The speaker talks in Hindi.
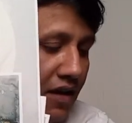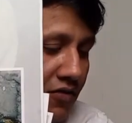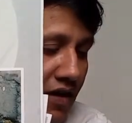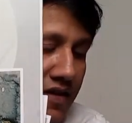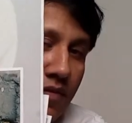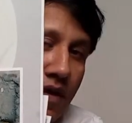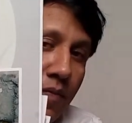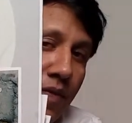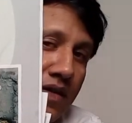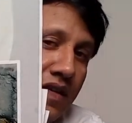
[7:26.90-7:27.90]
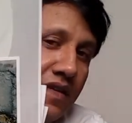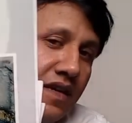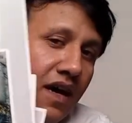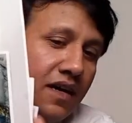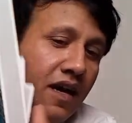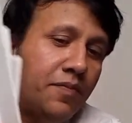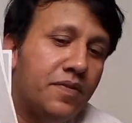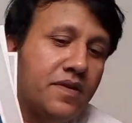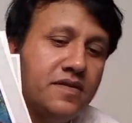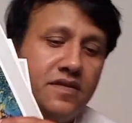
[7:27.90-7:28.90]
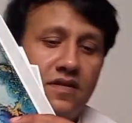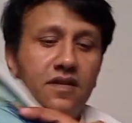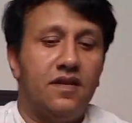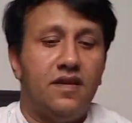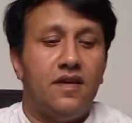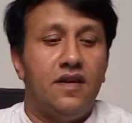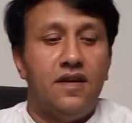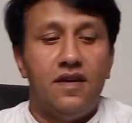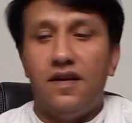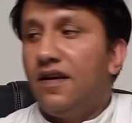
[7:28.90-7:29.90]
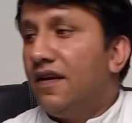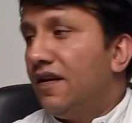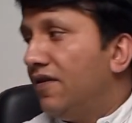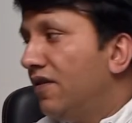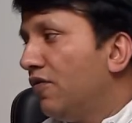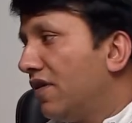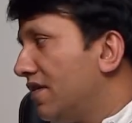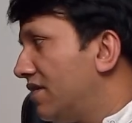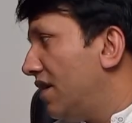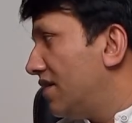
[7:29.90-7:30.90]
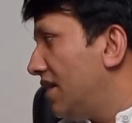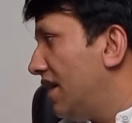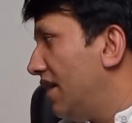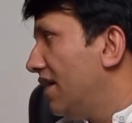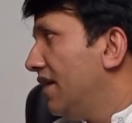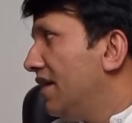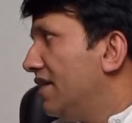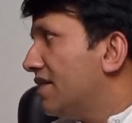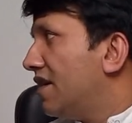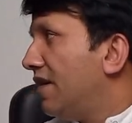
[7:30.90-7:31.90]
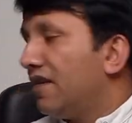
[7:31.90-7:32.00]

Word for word: तो ऐसे में आप अच्छा अच्छा आर्ट आप ए, ए, वो कर सकते हैं इसके बाद हम